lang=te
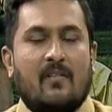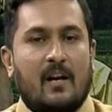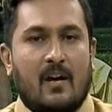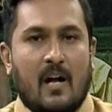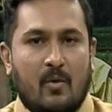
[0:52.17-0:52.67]

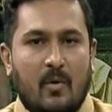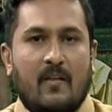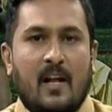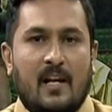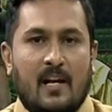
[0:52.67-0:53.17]
వారి వారి
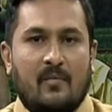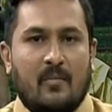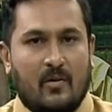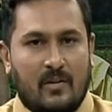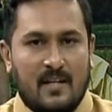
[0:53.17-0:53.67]
అనుభవాల్ని
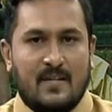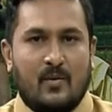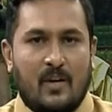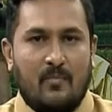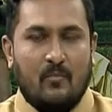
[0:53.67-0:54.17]
మనం
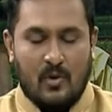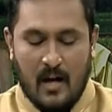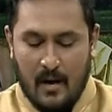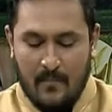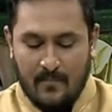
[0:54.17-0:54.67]
తెలుసుకుందాం
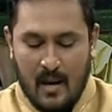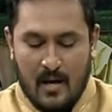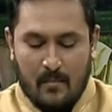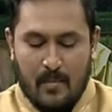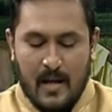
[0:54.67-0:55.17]
ముందుగా
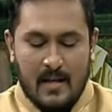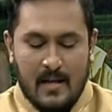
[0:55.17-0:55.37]
పి